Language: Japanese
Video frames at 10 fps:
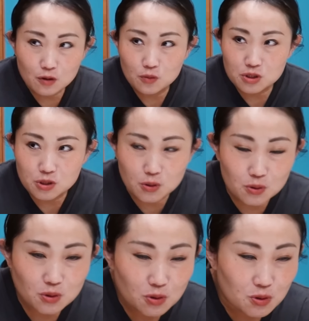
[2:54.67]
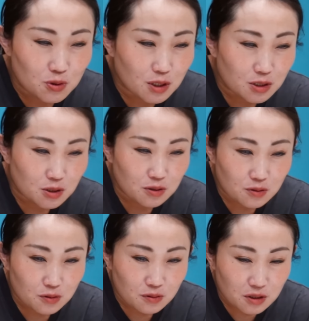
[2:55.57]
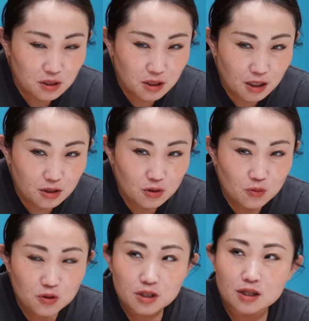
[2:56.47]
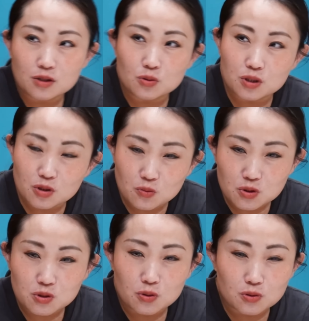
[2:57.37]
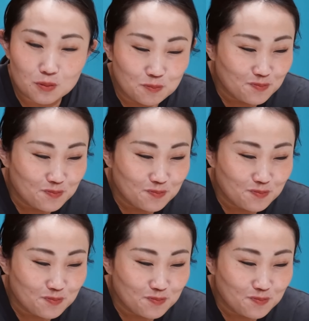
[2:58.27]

面白いこと言うやついいなって思いながら、時に面白いこと